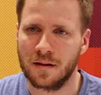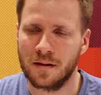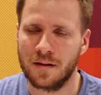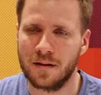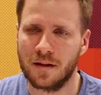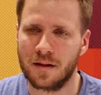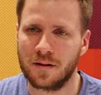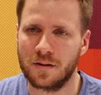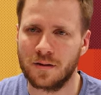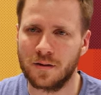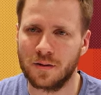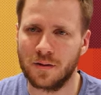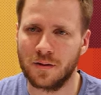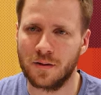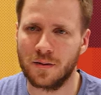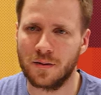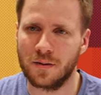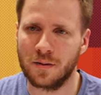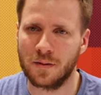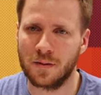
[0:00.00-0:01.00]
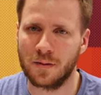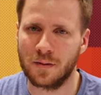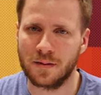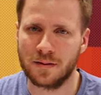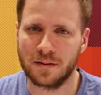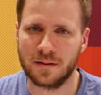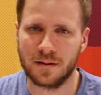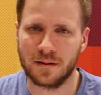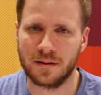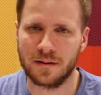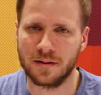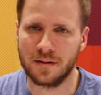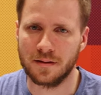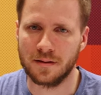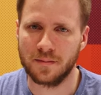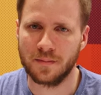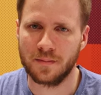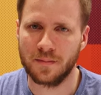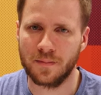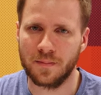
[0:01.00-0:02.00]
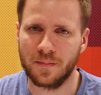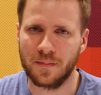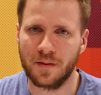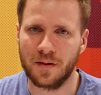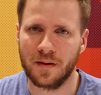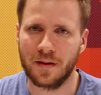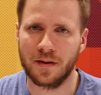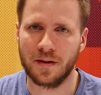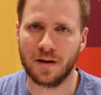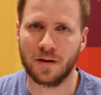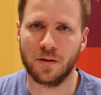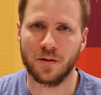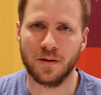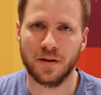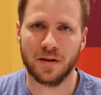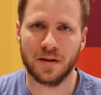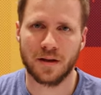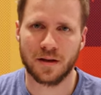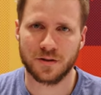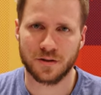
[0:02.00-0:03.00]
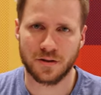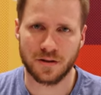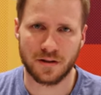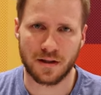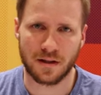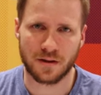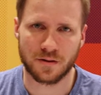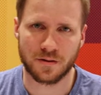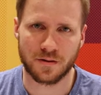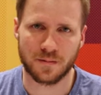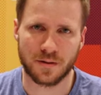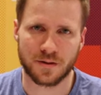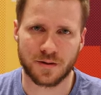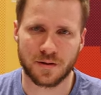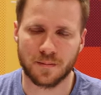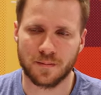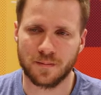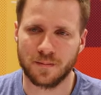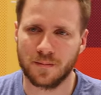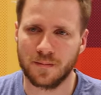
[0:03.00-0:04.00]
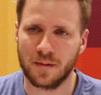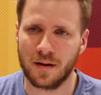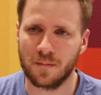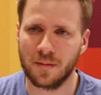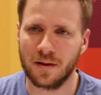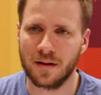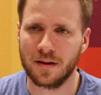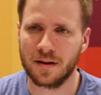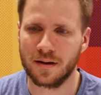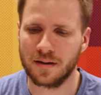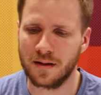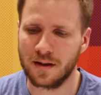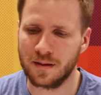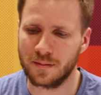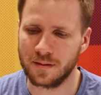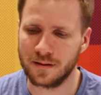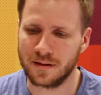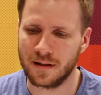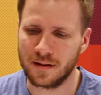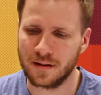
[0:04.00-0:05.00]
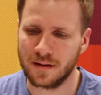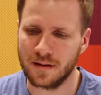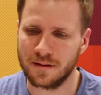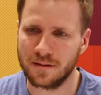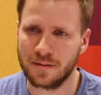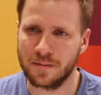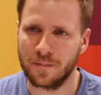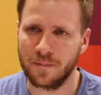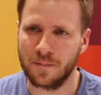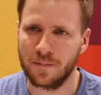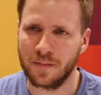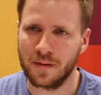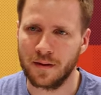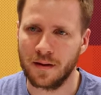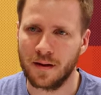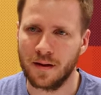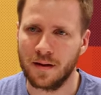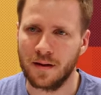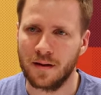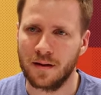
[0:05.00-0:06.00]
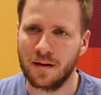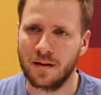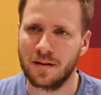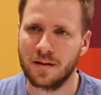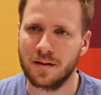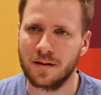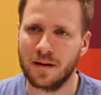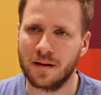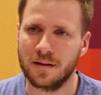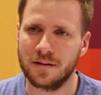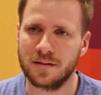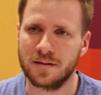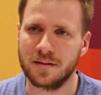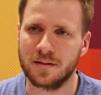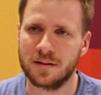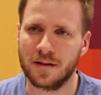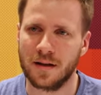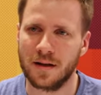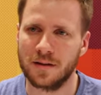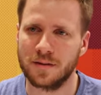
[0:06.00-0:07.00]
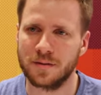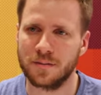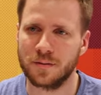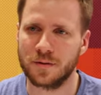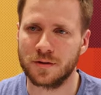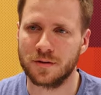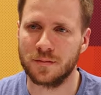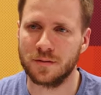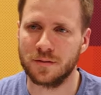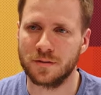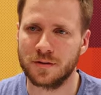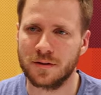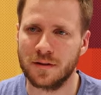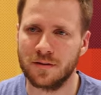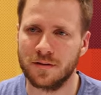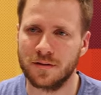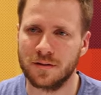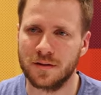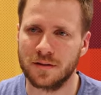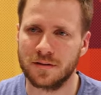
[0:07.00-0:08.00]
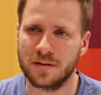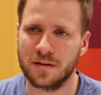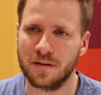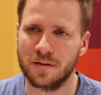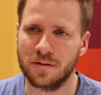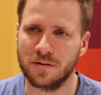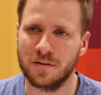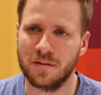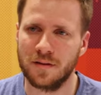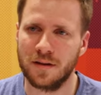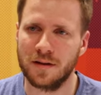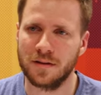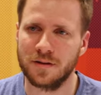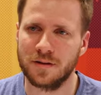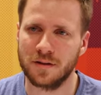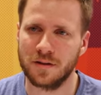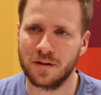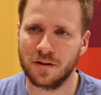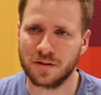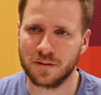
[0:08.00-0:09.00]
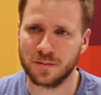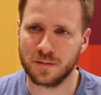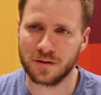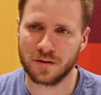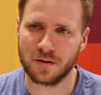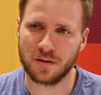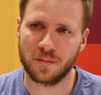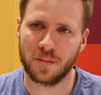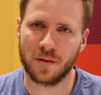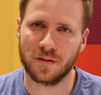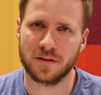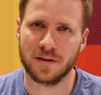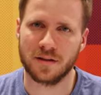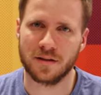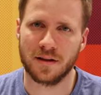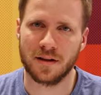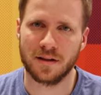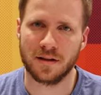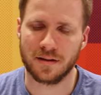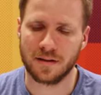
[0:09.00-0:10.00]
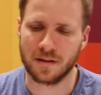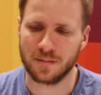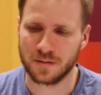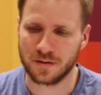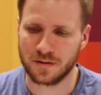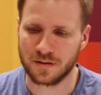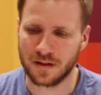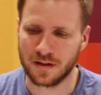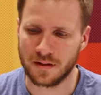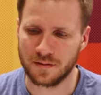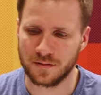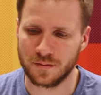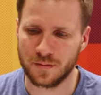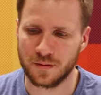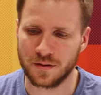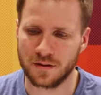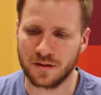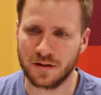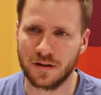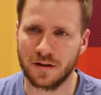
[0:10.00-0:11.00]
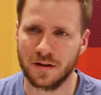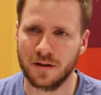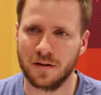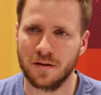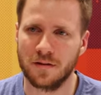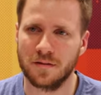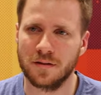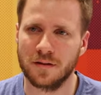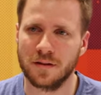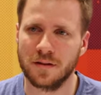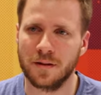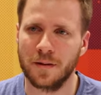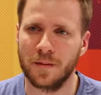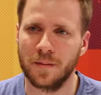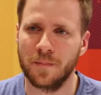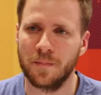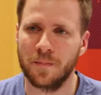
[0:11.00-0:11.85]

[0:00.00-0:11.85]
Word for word: jako, e, jako Y, czyli jako tą naszą labelkę dajemy target. Test size możemy ustawić na 0,2, czyli 80% danych nam zostanie w zbiorze treningowych.